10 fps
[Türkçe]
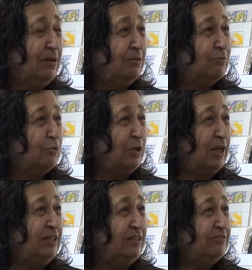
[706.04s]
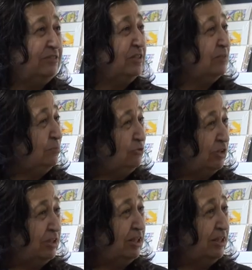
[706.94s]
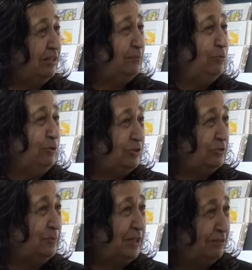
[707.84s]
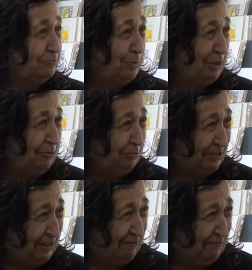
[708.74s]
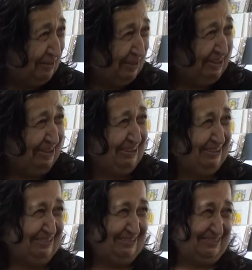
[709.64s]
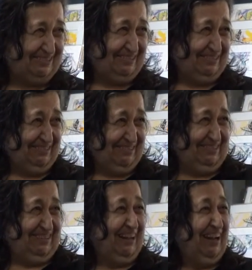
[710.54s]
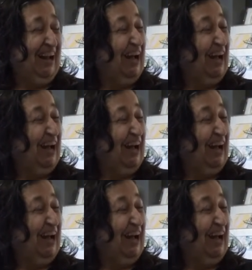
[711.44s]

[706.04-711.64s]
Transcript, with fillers: Sonra annesine gitmiş, anneannem bu işi biraz biliyor demiş. Ama